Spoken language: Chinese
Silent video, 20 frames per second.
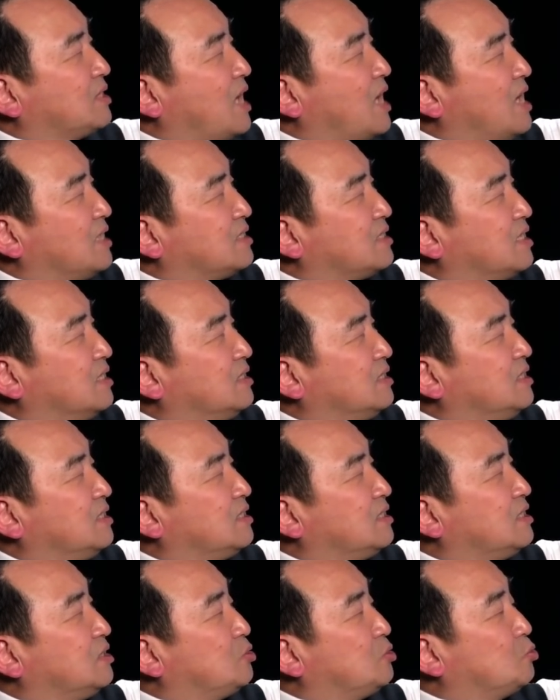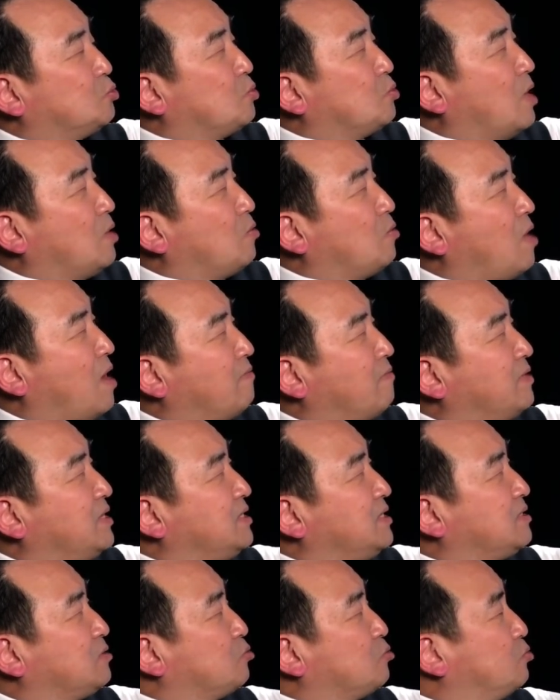他曾经是主管华为
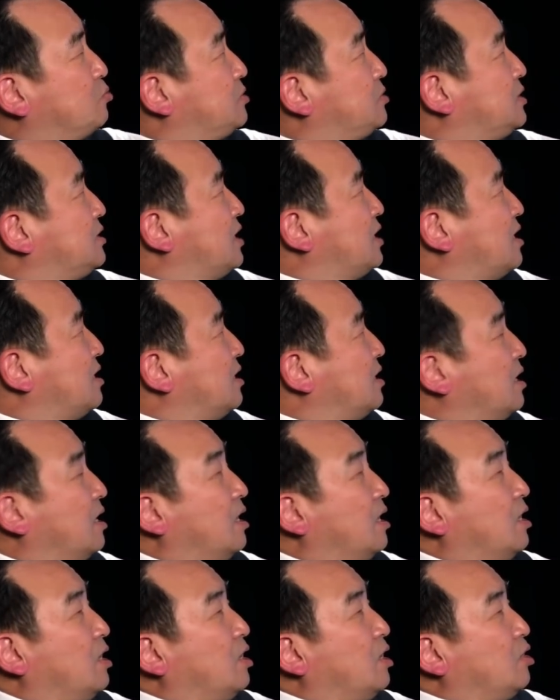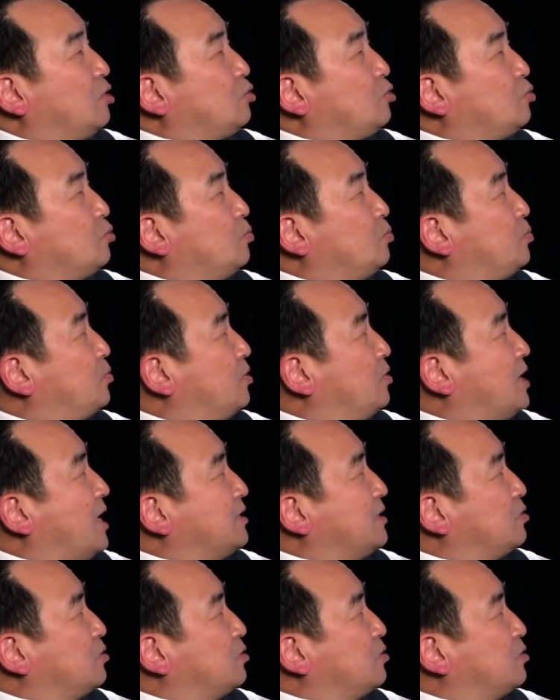驻向驻波兰